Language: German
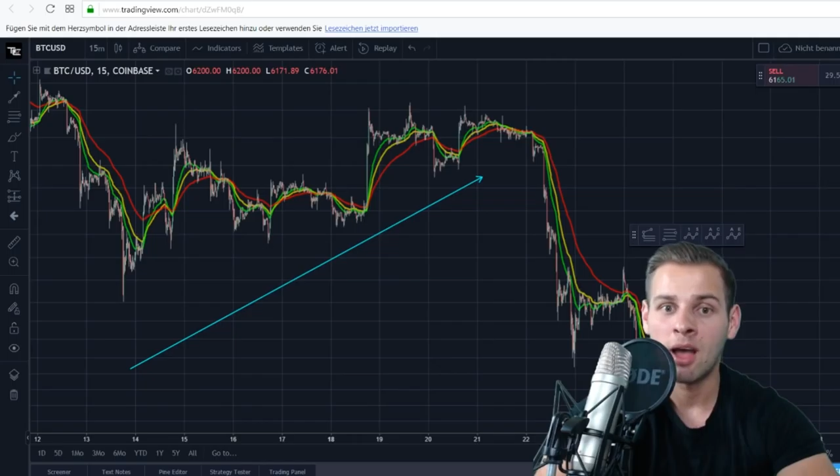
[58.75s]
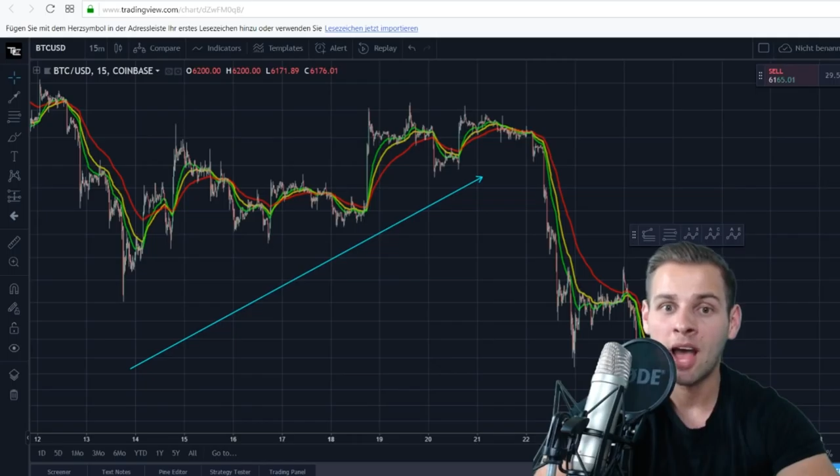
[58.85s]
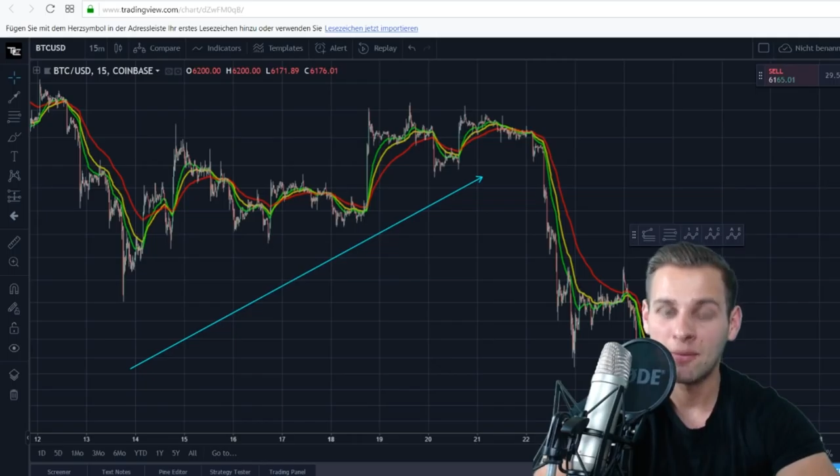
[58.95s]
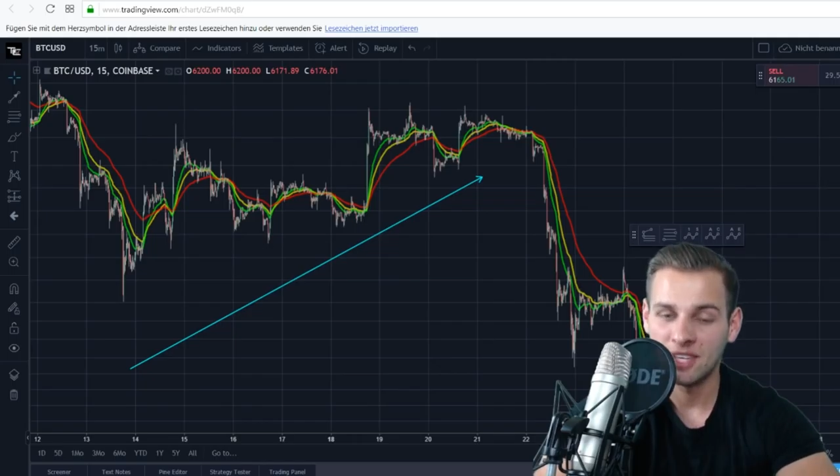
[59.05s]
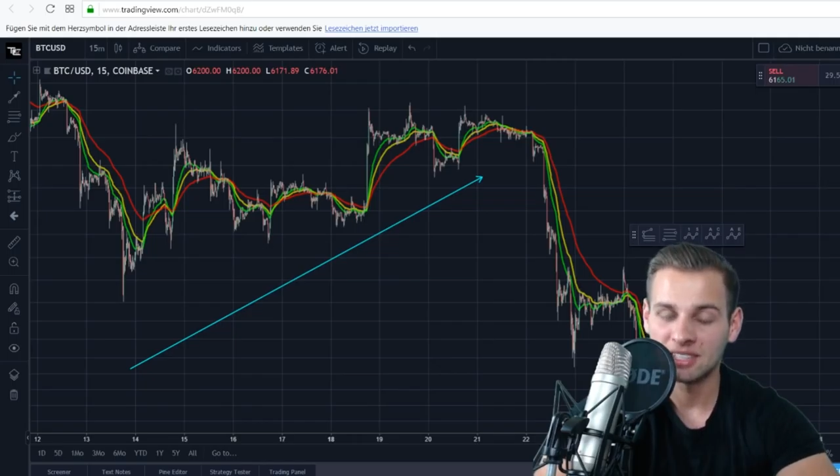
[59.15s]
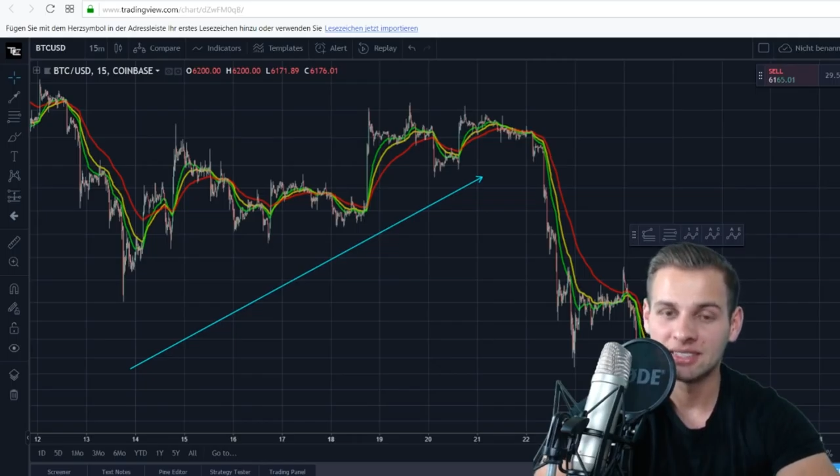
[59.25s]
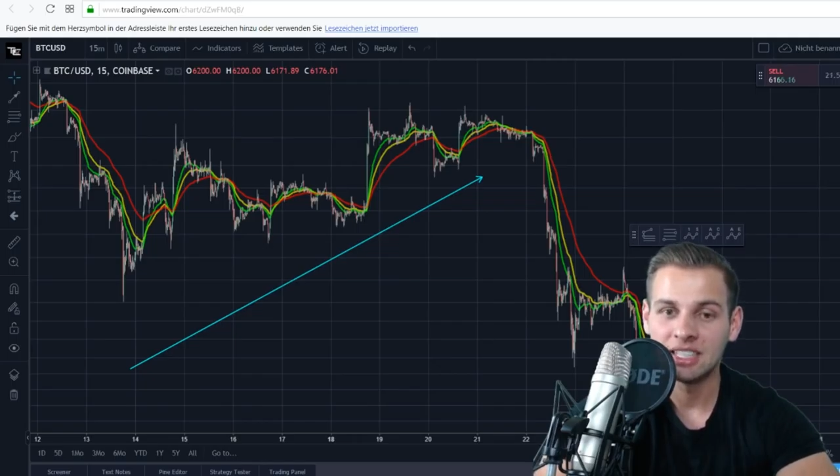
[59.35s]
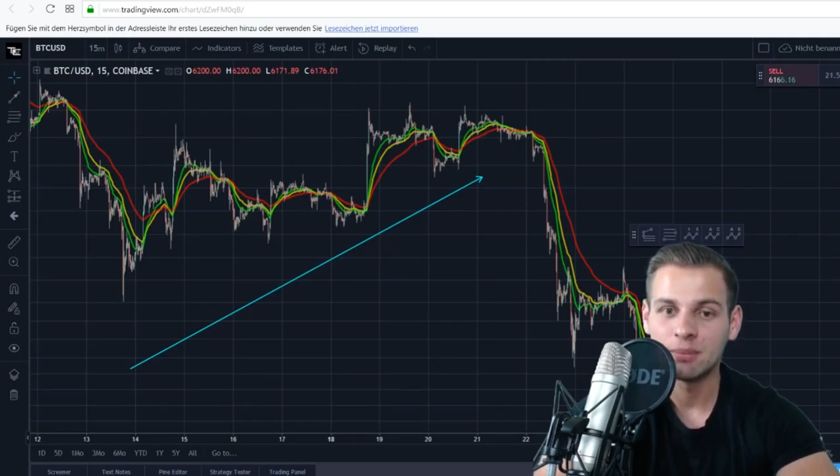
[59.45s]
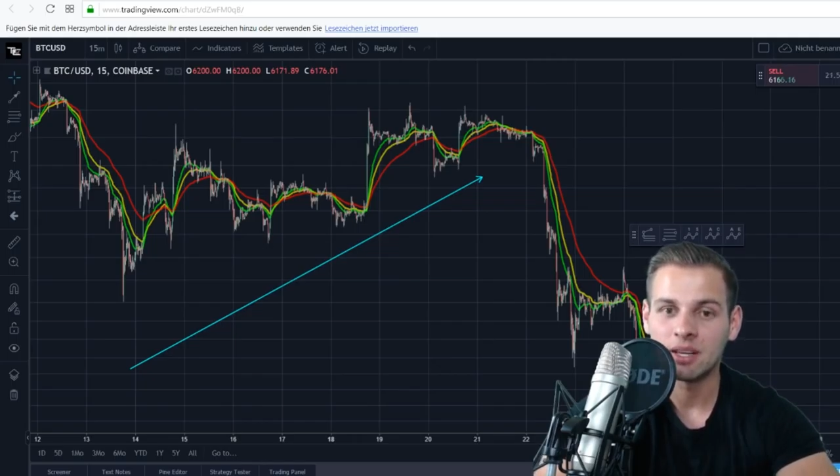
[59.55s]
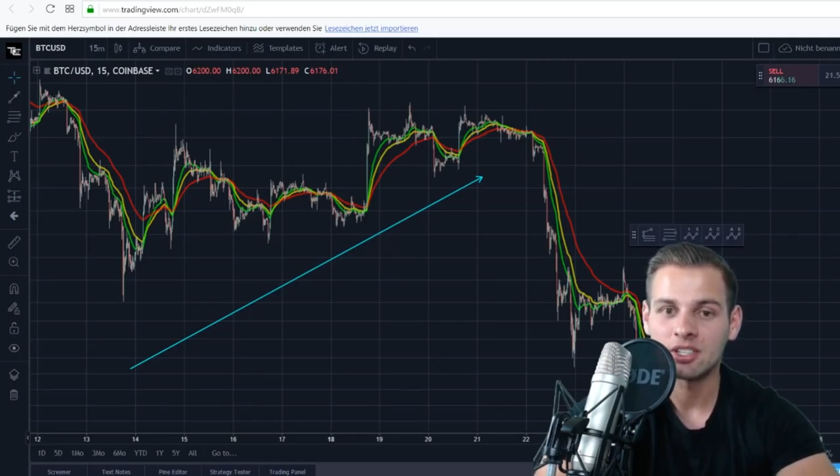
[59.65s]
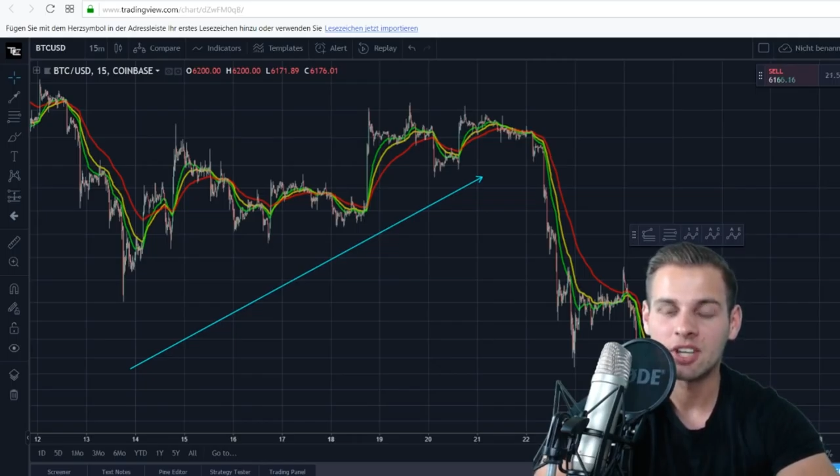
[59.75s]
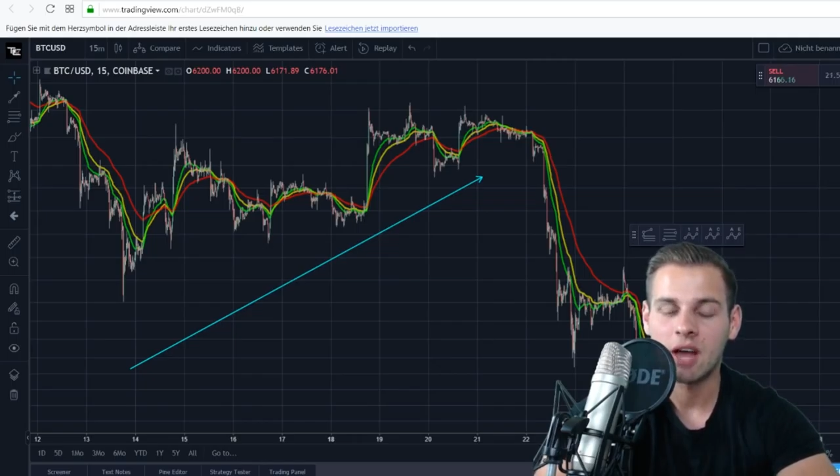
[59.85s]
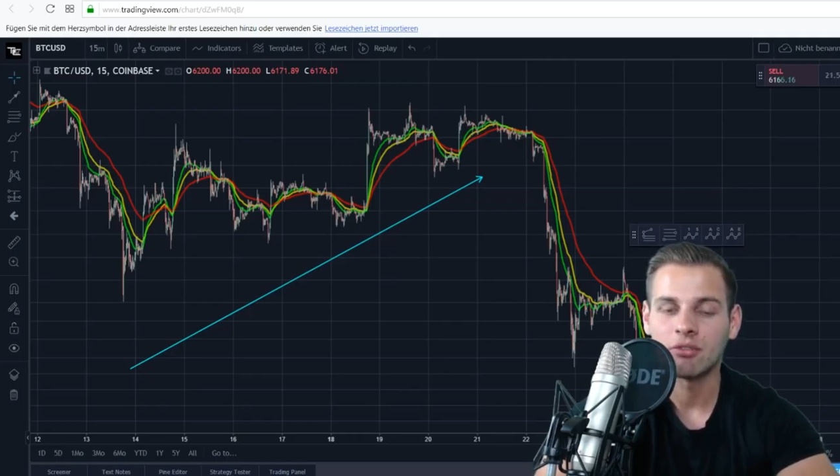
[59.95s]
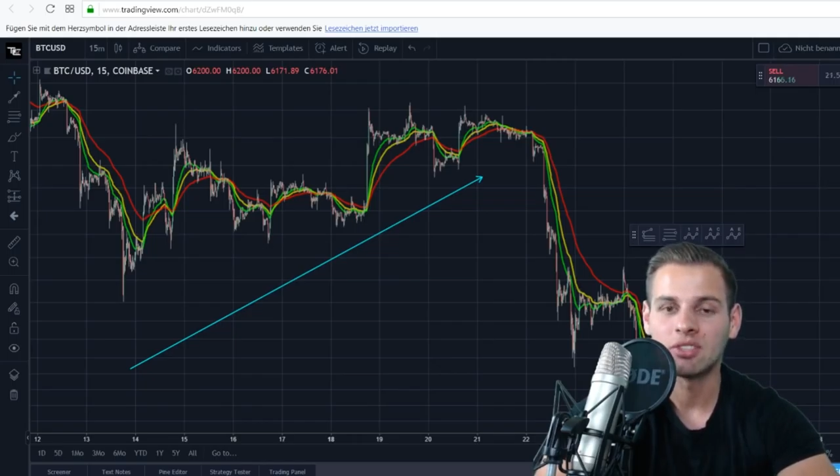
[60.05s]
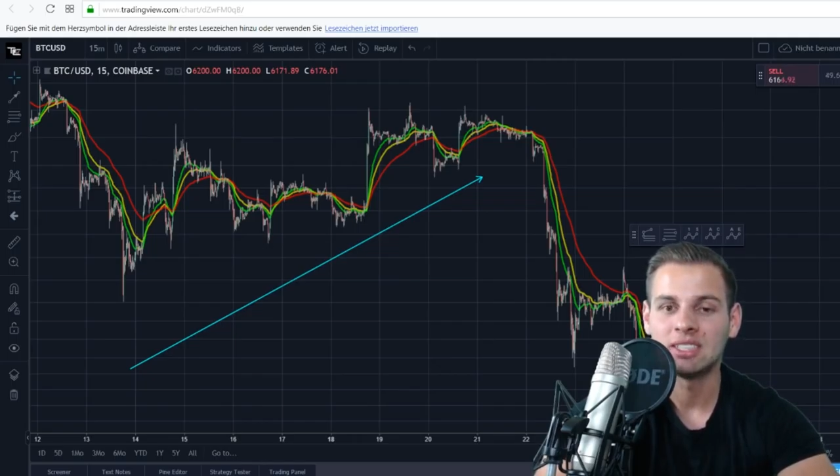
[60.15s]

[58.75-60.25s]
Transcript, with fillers: haben wir es nicht mal geschafft,